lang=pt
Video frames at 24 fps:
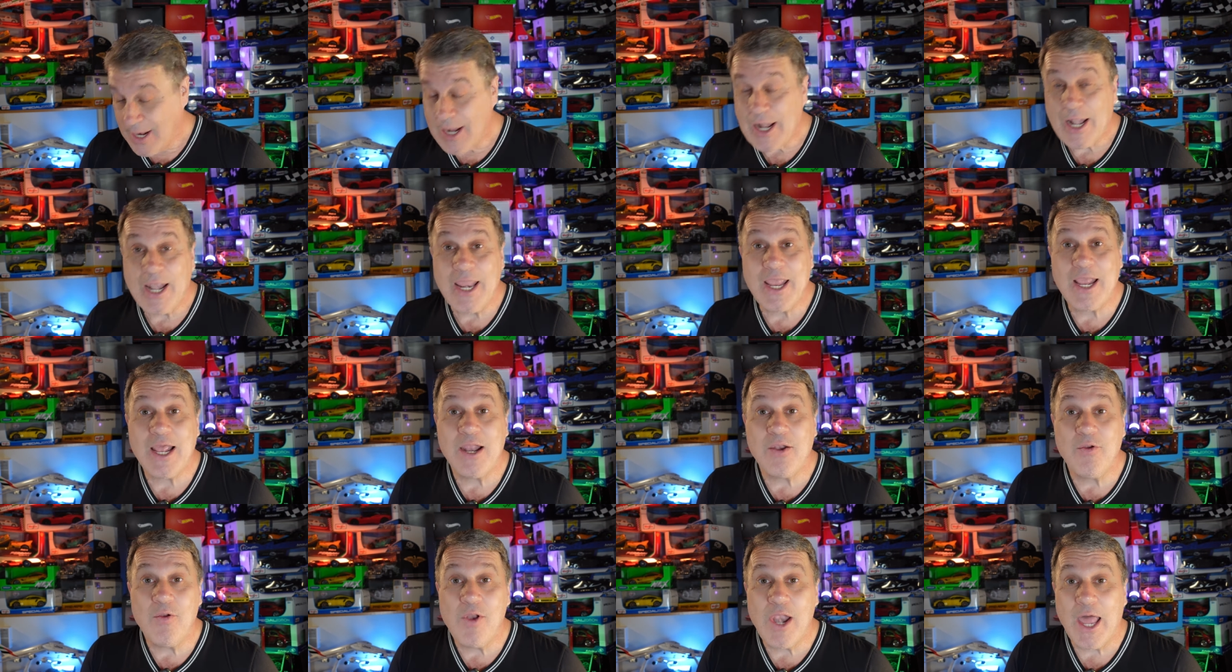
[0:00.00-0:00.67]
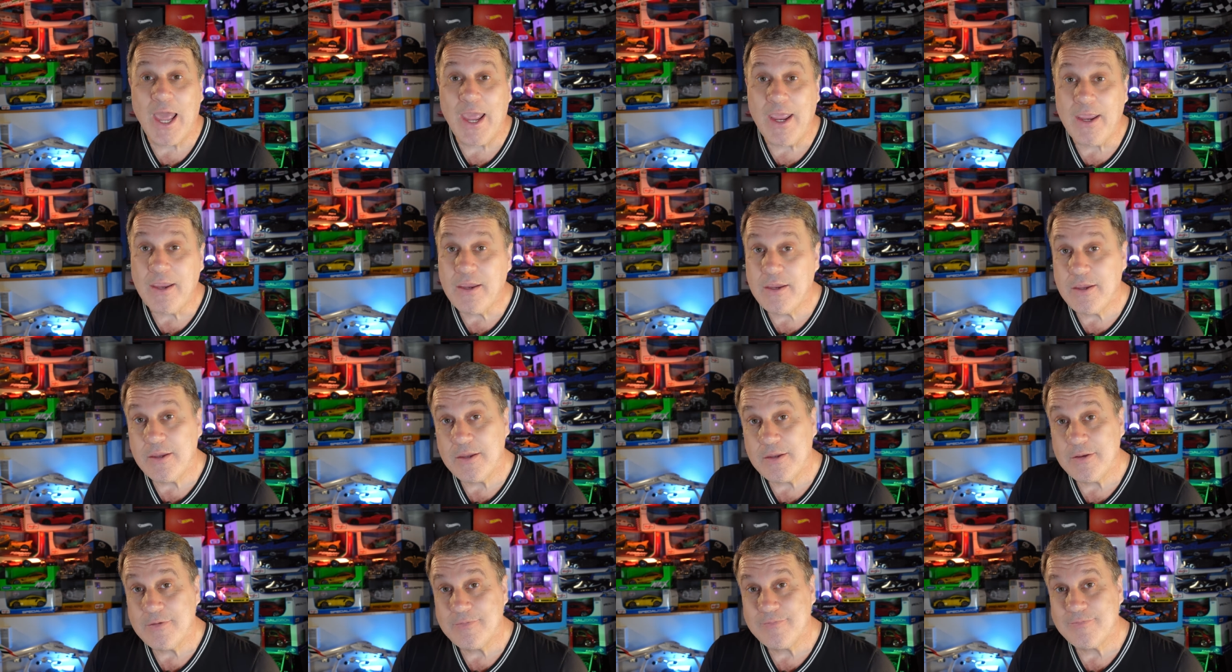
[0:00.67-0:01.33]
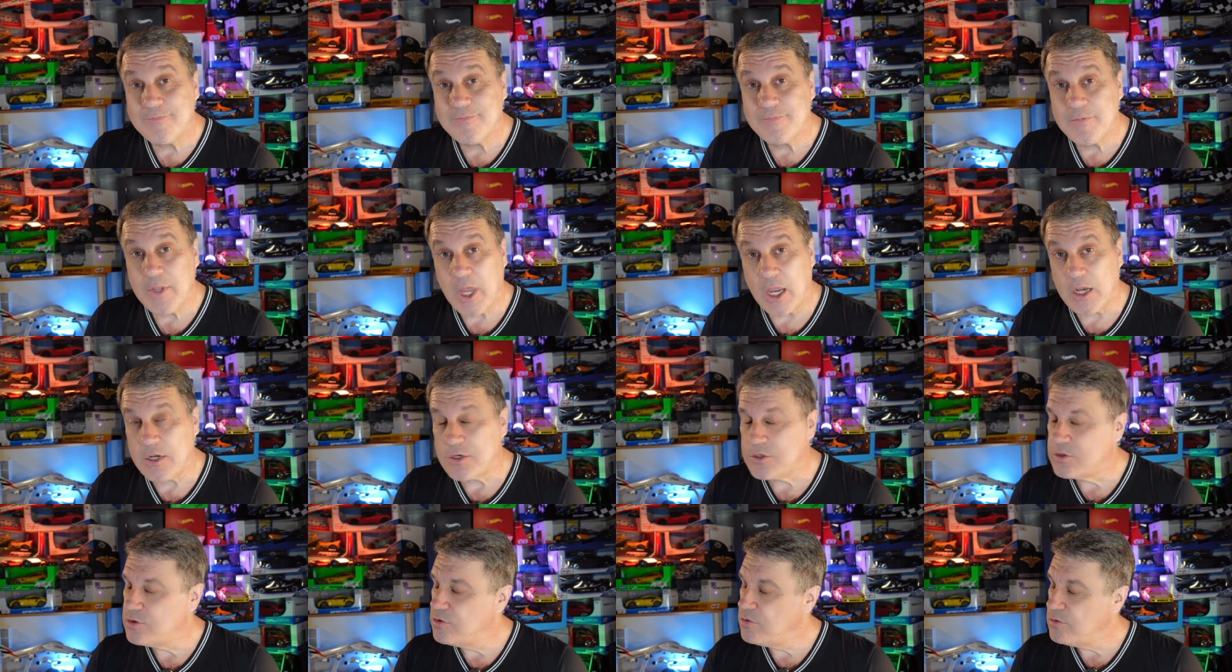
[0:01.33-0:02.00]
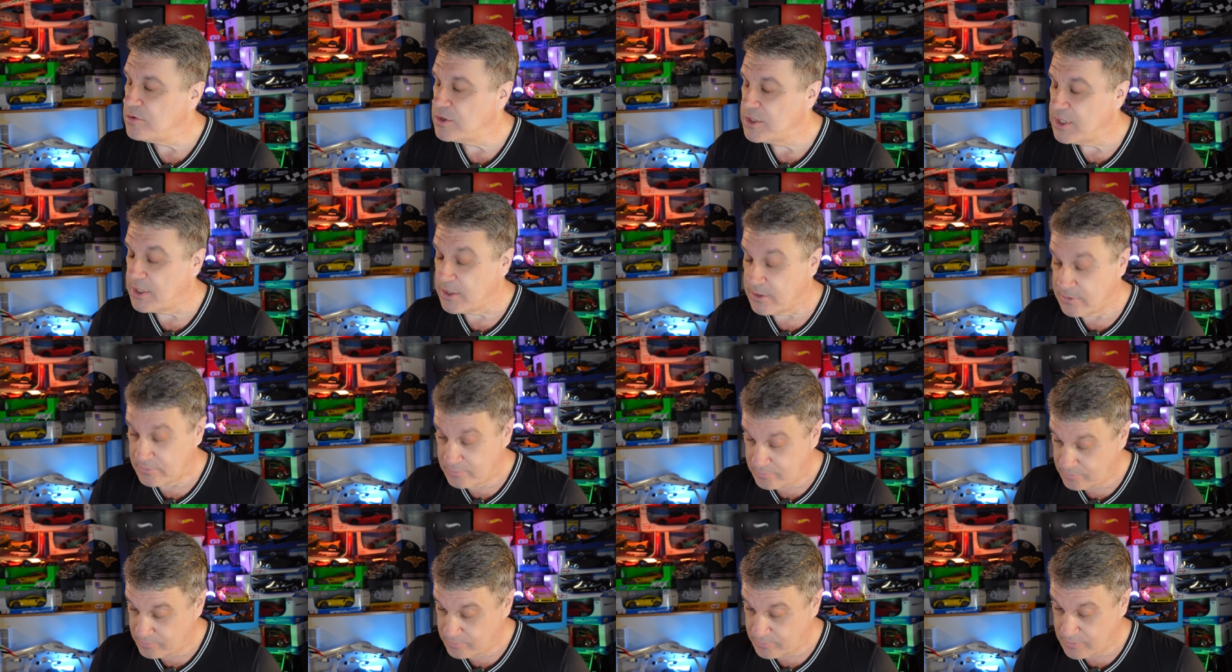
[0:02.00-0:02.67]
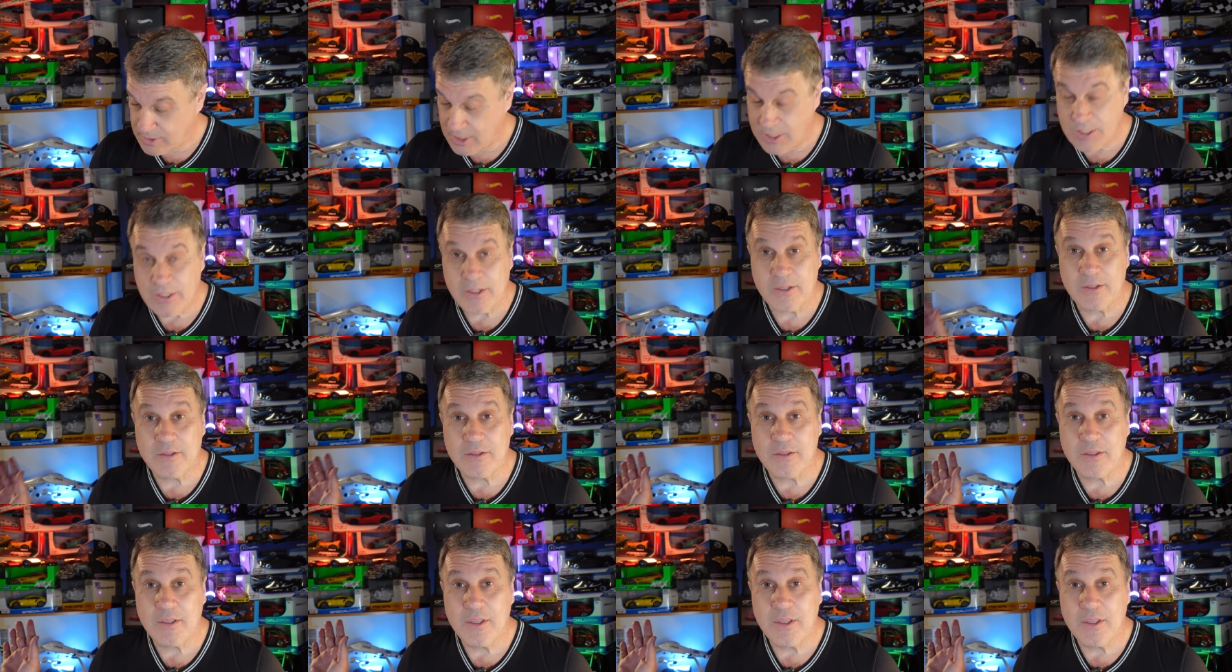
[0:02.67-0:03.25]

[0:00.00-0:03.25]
Clica no like. Ajuda olha,